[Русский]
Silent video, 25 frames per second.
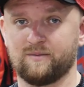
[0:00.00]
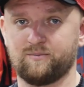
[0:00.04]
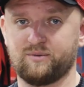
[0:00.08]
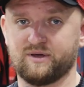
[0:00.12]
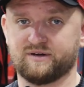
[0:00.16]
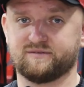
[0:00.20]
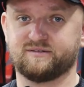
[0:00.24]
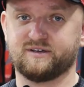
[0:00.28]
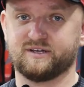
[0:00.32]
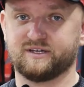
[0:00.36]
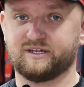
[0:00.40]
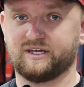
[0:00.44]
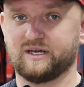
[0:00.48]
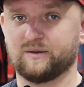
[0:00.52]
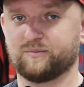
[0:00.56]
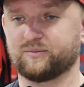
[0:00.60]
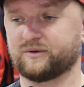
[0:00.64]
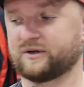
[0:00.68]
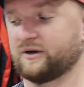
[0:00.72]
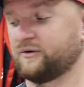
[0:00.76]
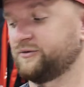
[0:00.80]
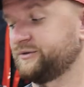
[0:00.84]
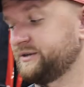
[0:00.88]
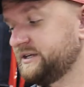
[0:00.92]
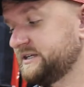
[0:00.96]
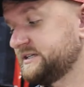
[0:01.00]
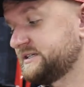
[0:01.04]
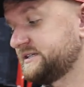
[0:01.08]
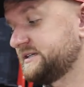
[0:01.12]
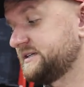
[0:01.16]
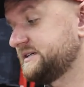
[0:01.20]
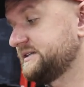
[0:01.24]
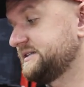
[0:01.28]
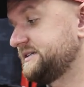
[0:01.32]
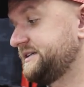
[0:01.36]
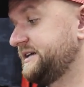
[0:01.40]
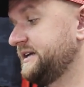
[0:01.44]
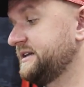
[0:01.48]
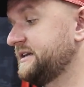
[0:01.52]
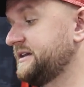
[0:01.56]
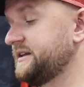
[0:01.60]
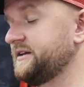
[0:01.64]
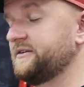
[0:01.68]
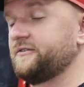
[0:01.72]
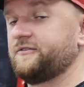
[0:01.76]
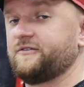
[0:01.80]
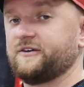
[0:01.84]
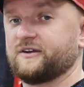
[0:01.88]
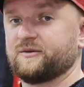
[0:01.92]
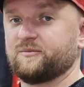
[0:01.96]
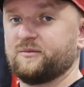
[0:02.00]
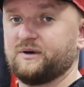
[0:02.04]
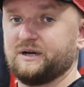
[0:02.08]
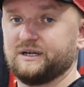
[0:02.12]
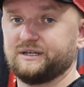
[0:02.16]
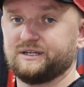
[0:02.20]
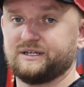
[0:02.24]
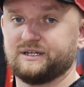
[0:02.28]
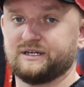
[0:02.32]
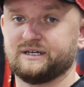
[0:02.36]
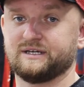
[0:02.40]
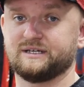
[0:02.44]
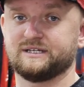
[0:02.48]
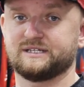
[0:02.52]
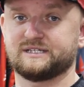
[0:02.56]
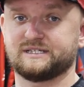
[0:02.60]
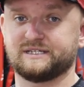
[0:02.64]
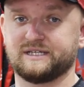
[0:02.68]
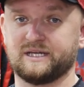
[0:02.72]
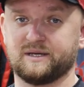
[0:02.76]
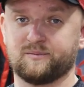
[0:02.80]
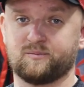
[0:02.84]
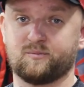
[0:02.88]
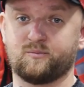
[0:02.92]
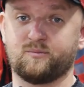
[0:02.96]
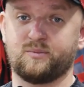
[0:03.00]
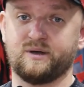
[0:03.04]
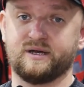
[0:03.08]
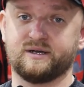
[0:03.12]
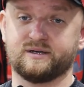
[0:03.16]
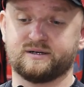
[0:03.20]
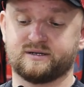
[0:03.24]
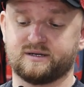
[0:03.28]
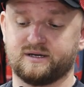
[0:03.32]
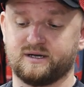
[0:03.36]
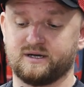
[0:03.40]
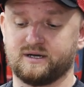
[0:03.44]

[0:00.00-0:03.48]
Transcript: Первая кепка у нас сделана в формате Snapback,